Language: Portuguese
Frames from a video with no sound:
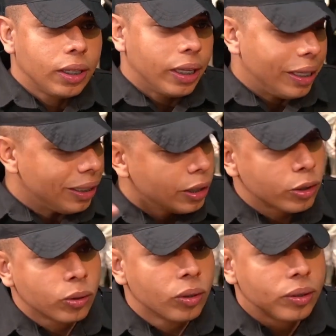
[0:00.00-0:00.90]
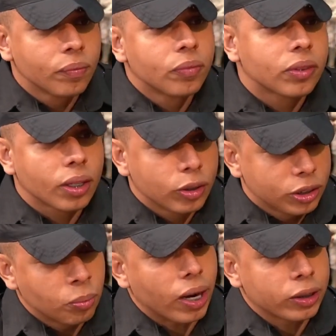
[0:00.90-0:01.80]
E debaixo nisso, do chevette?
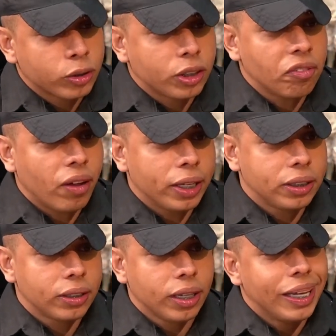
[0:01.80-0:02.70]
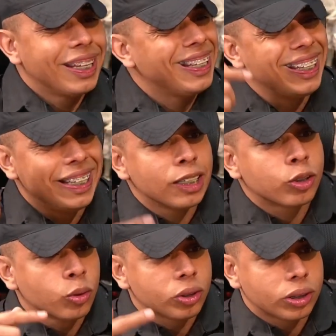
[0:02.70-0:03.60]
Debaixo do chevette. E
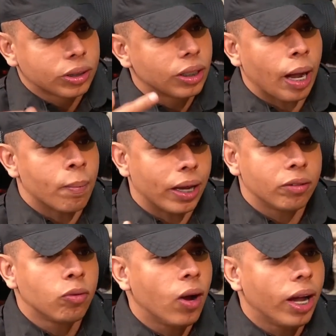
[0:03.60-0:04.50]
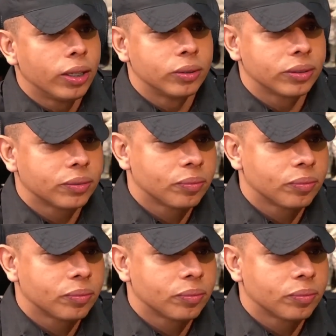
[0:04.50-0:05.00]
nisso, a bala voando.